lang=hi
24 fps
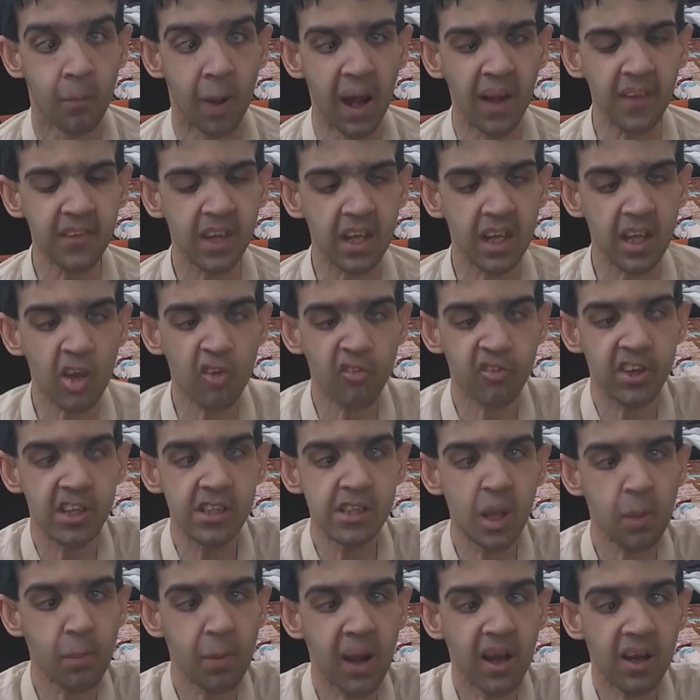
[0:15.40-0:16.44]
बात करेंगे
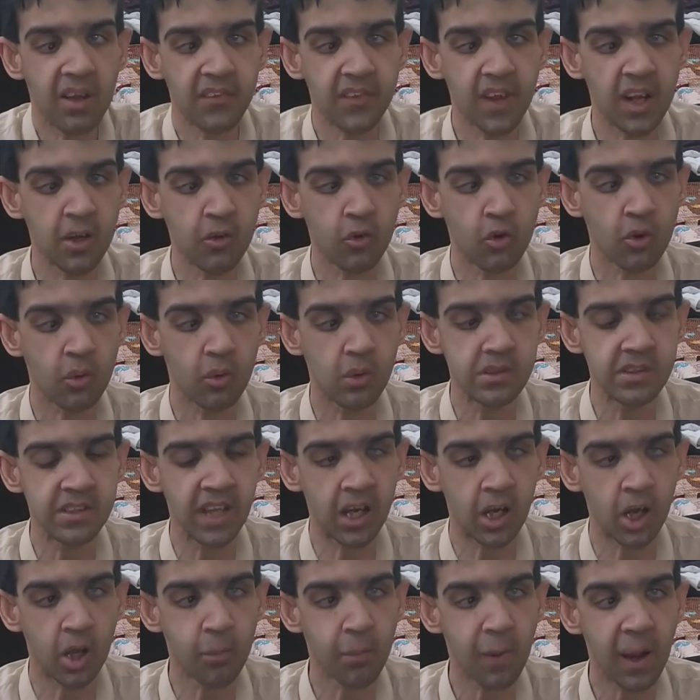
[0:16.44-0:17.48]
ऑस्ट्रेलिया पाकिस्तान को
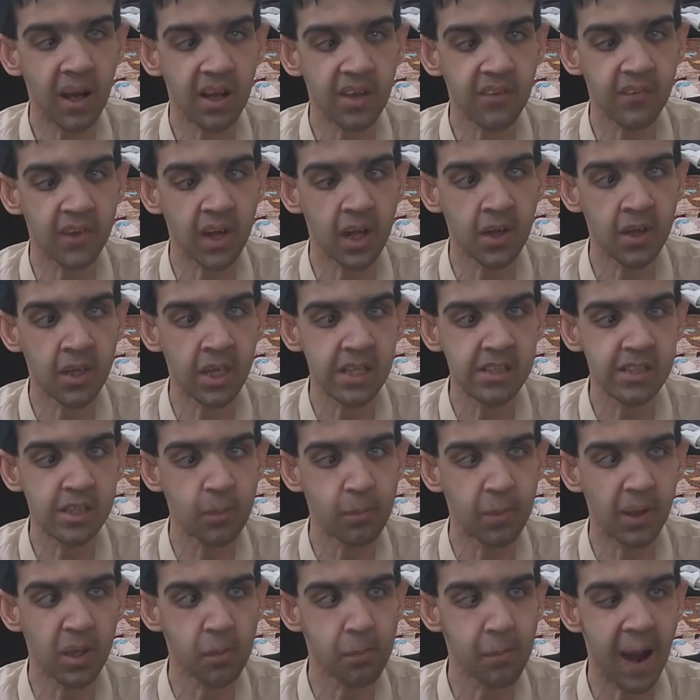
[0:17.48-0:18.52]
लेकर पाकिस्तान के
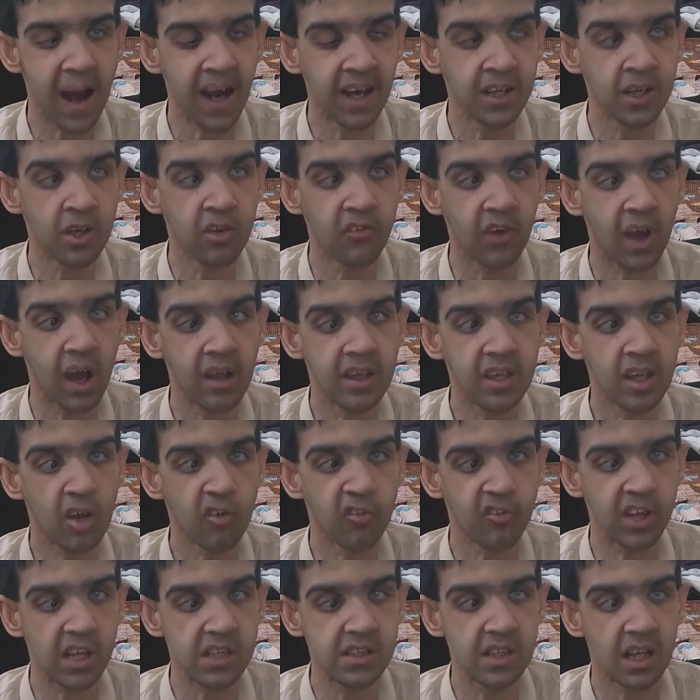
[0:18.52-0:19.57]
ये बड़ी बैड न्यूज़ आई
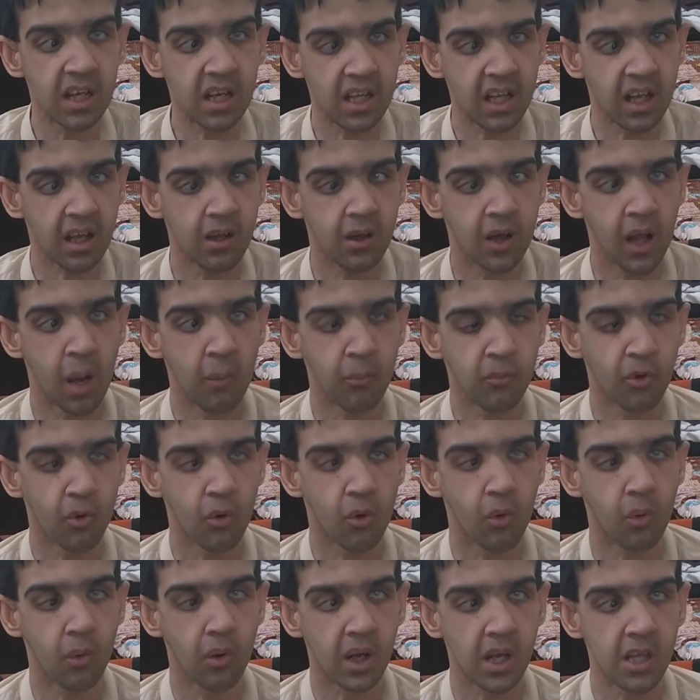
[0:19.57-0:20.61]
है ऑस्ट्रेलिया के खिलाफ
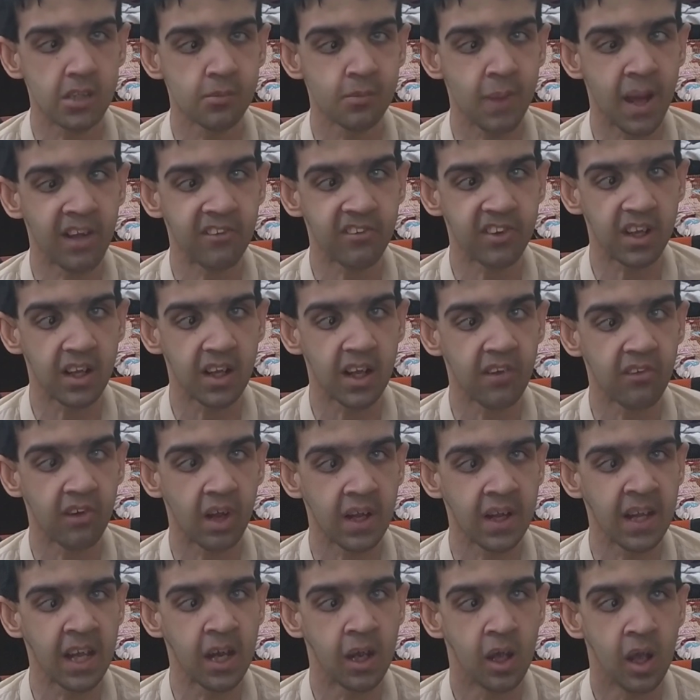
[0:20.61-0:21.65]
जो कल मैच खेला
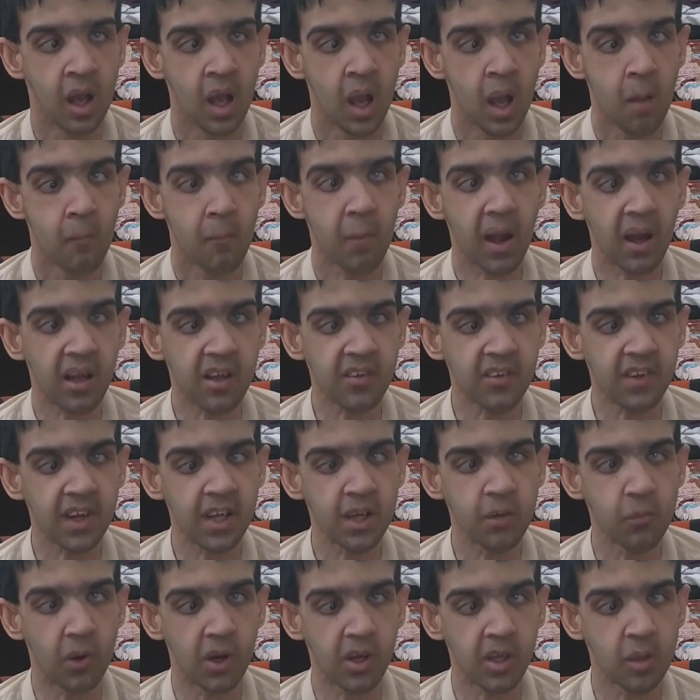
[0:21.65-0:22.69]
जाना है
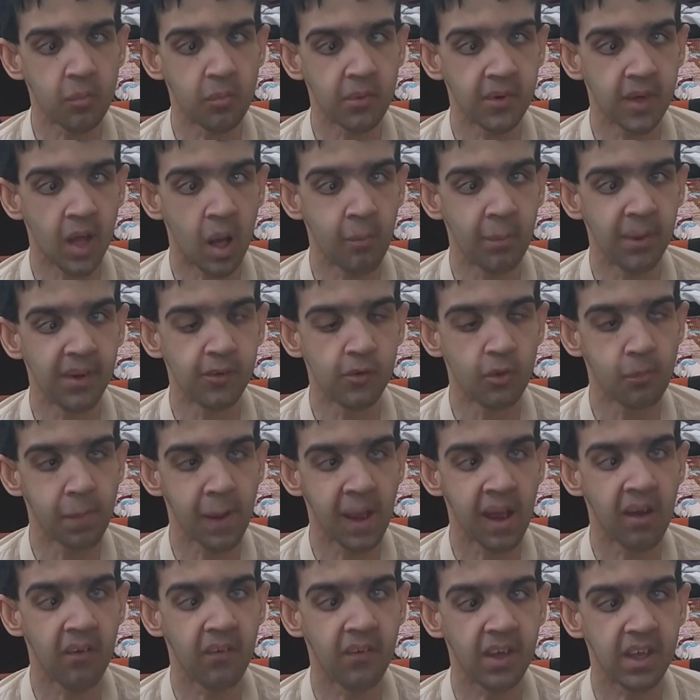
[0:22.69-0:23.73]
पाकिस्तानी वक्त के मुताबिक
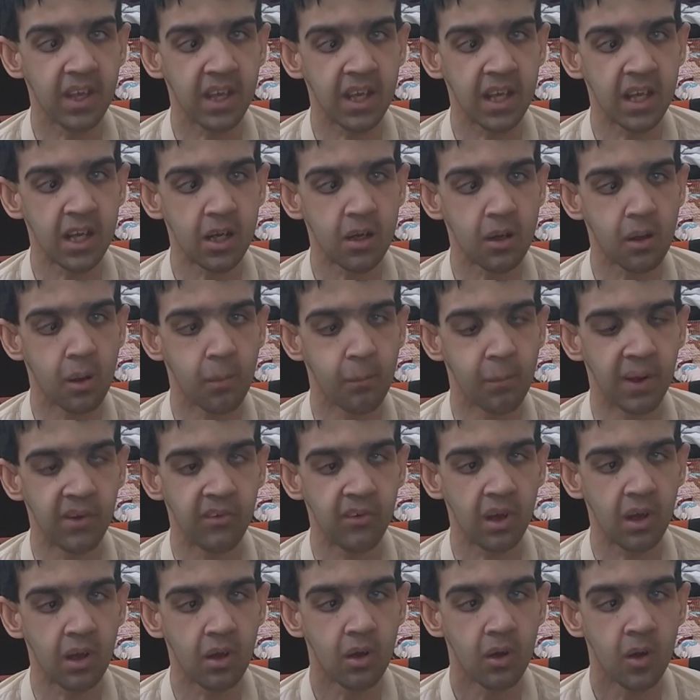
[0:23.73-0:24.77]
दोपहर एक
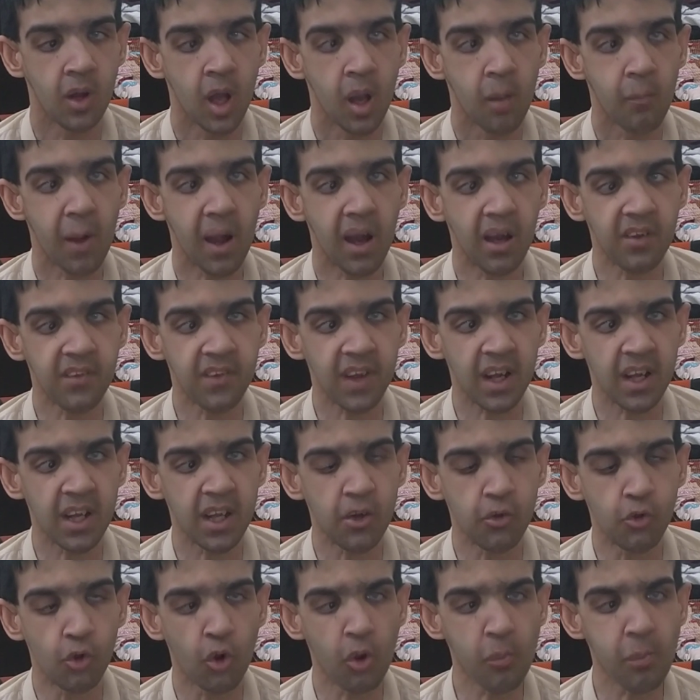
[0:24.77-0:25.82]
बजे पाकिस्तान
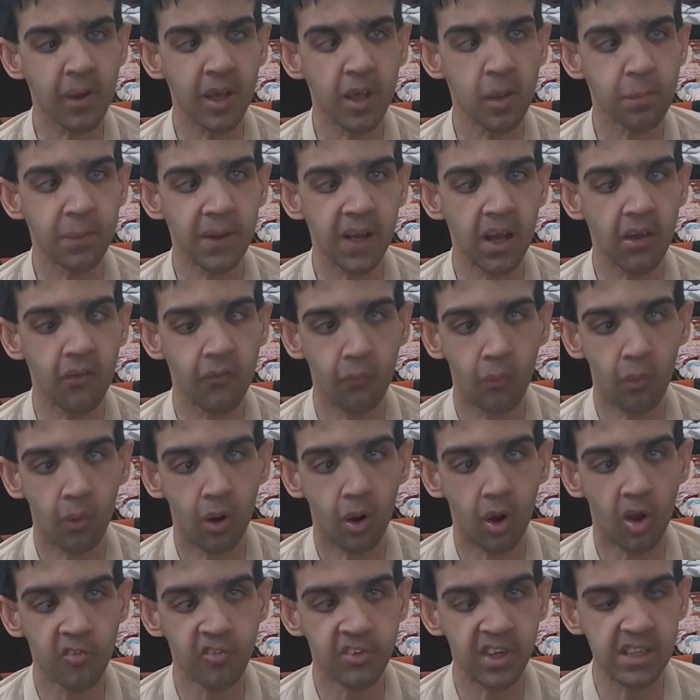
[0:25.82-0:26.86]
के दो बड़े प्लेयर
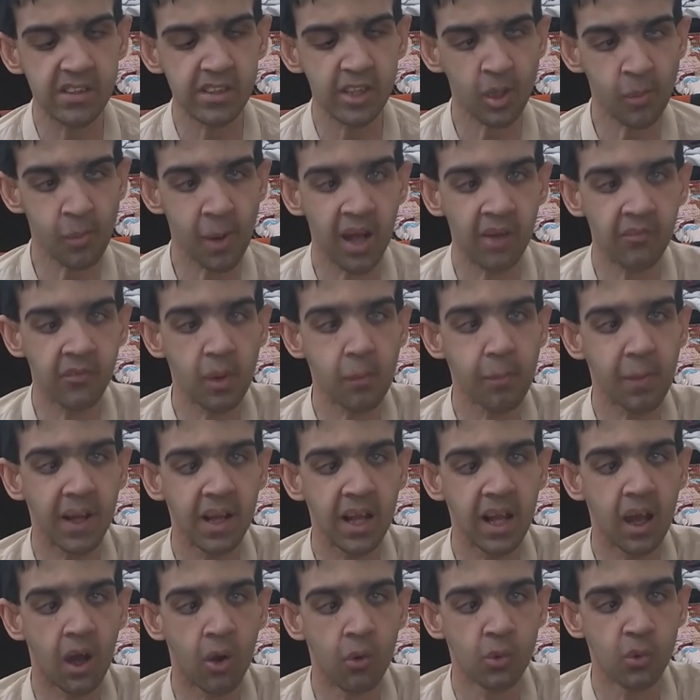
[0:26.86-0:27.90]
ऑस्ट्रेलिया मैच से
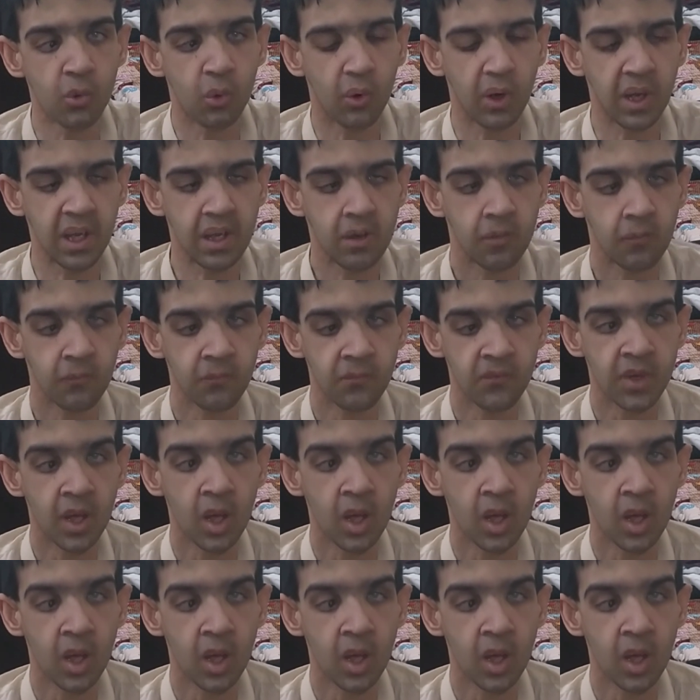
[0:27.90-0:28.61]
पहले आउट हो गए